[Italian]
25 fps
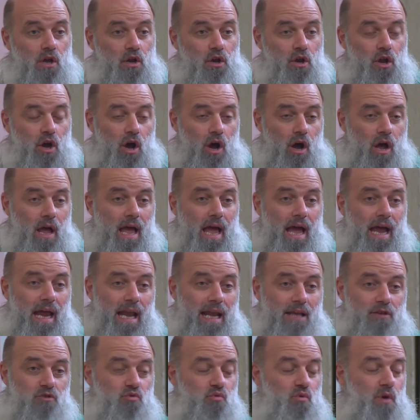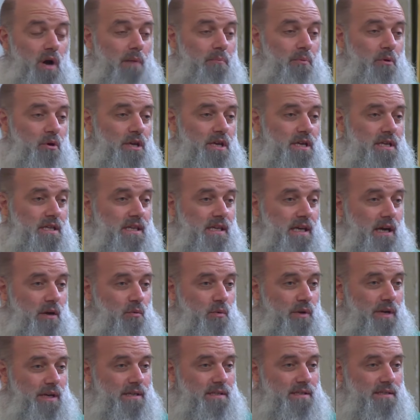No? È la sua politica
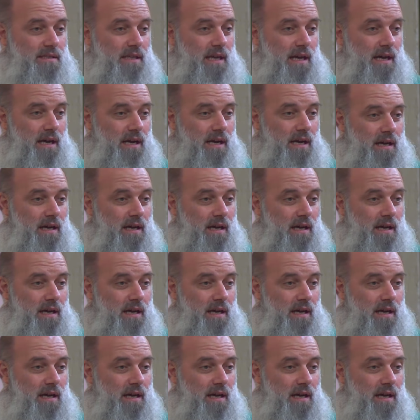questa.